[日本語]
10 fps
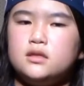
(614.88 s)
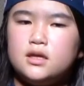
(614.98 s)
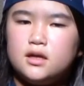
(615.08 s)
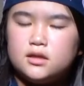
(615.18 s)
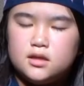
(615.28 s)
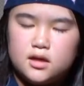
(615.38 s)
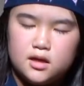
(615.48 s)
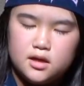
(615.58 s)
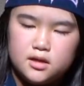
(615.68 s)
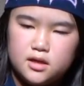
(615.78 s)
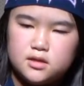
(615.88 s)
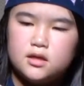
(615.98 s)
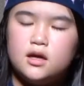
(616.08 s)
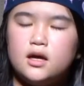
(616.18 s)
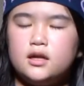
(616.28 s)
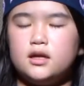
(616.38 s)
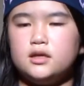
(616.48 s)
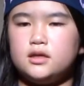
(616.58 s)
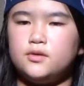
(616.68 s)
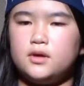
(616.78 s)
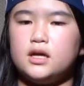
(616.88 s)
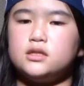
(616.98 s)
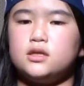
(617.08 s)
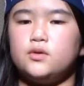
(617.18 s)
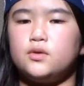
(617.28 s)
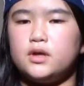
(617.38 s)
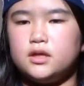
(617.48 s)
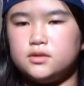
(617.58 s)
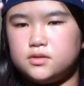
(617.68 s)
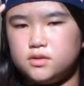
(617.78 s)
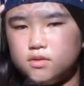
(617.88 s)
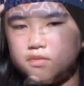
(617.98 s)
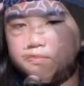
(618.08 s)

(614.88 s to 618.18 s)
年方から約荒井をかしころヤネクス